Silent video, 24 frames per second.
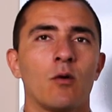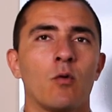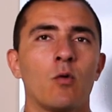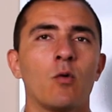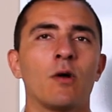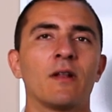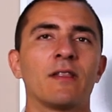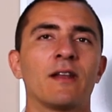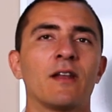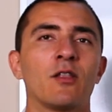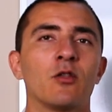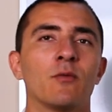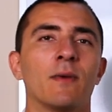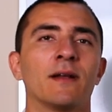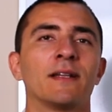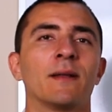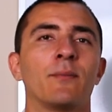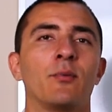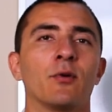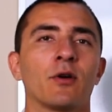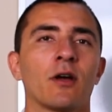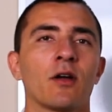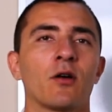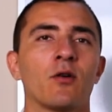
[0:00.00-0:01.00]
una delle domande
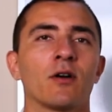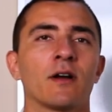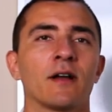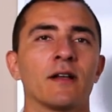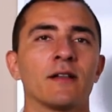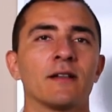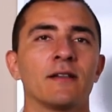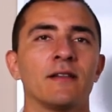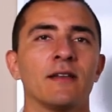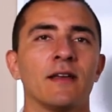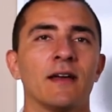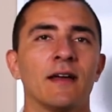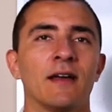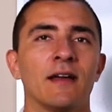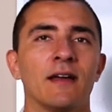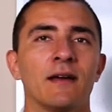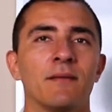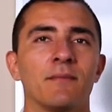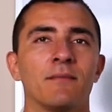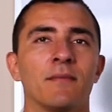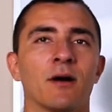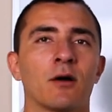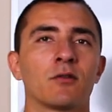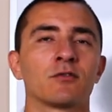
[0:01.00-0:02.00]
più ricorrenti
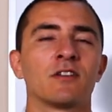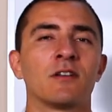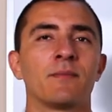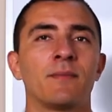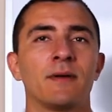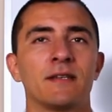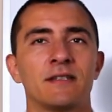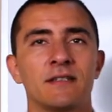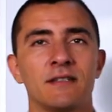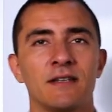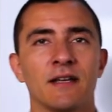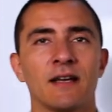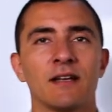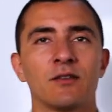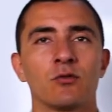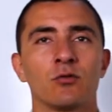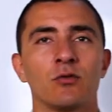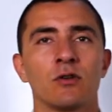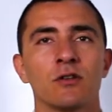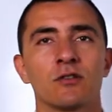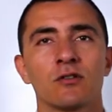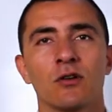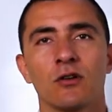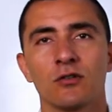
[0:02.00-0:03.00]
è ma cosa ne pensi dei
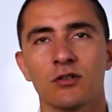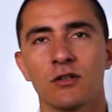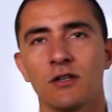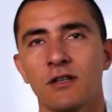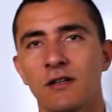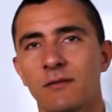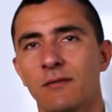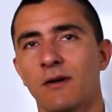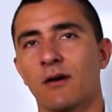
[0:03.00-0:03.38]
chetoni esogeni,